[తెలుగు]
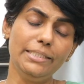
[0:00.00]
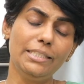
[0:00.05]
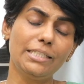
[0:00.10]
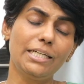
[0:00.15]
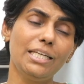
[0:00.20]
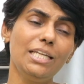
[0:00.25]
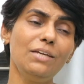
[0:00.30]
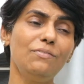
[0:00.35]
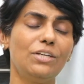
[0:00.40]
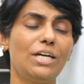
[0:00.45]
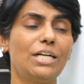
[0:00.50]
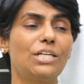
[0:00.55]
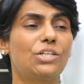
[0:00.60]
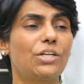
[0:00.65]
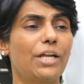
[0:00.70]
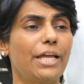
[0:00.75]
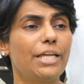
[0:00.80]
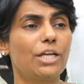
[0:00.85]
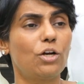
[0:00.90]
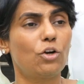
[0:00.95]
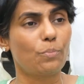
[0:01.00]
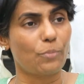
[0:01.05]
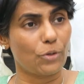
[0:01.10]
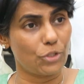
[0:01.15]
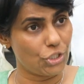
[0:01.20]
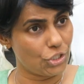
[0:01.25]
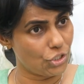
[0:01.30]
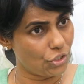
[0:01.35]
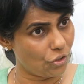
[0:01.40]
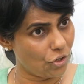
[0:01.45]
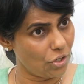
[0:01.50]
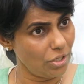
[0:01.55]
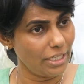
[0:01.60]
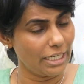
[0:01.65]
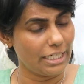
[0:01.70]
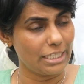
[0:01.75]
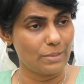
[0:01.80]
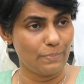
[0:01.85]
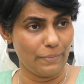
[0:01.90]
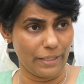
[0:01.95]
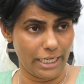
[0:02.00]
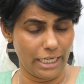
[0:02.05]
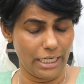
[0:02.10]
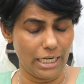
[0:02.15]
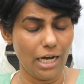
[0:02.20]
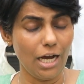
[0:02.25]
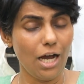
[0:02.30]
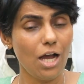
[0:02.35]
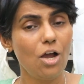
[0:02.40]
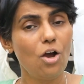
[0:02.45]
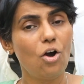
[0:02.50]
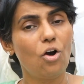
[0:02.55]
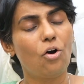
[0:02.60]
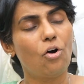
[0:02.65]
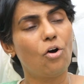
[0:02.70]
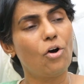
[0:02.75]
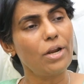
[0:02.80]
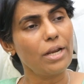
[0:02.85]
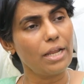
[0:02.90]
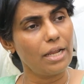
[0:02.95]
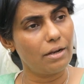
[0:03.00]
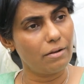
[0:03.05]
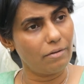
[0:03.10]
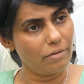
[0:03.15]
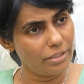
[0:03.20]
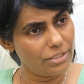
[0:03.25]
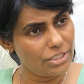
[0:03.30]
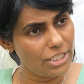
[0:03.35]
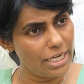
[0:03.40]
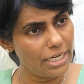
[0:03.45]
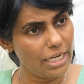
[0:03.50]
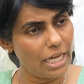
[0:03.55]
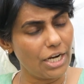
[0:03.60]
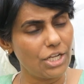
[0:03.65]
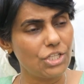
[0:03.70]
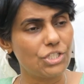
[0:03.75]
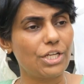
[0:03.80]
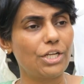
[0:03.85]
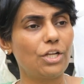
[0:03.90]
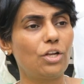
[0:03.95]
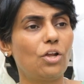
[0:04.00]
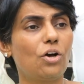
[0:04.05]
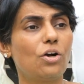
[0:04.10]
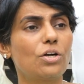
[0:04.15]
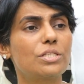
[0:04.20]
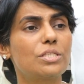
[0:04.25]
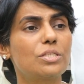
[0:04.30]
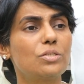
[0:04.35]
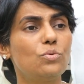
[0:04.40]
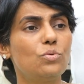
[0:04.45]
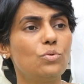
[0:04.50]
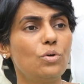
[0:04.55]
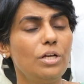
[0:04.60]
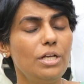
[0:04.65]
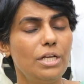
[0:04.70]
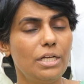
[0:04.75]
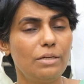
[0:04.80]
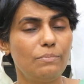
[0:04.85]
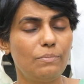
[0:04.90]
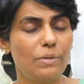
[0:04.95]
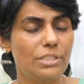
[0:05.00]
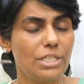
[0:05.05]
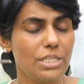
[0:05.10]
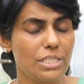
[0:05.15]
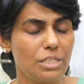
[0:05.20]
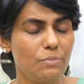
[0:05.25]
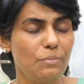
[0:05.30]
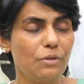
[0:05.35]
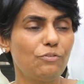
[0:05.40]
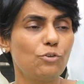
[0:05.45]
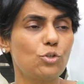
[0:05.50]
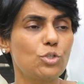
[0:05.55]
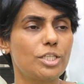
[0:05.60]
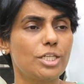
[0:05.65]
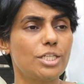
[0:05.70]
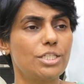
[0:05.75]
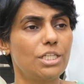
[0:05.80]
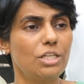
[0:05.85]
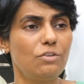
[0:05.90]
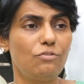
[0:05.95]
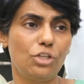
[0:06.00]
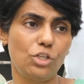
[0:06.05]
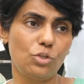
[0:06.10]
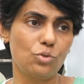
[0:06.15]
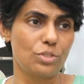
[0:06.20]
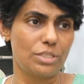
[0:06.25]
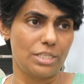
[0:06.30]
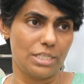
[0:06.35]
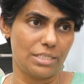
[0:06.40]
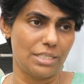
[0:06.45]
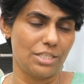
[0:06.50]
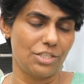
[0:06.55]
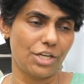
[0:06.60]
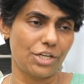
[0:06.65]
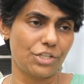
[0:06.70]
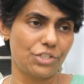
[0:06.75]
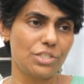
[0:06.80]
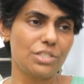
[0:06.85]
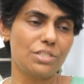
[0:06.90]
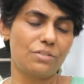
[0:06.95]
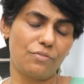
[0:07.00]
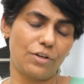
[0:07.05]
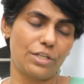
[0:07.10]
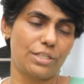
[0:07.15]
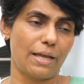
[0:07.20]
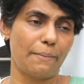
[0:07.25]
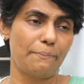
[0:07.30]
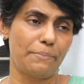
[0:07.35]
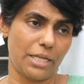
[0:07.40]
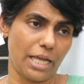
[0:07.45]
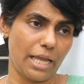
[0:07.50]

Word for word: అందుకనే వీఆర్ ట్రయింగ్ అవుట్ ప్రొజెస్ట్రాన్ దట్ ఈస్ మెరీనా ఆర్ జిఎన్ఆర్హెచ్ ఎనలాగ్స్ జస్ట్ బిఫోర్ సర్జరీ వీ యూస్ దిస్ ఇంజెక్షన్స్ ఫర్ సమ్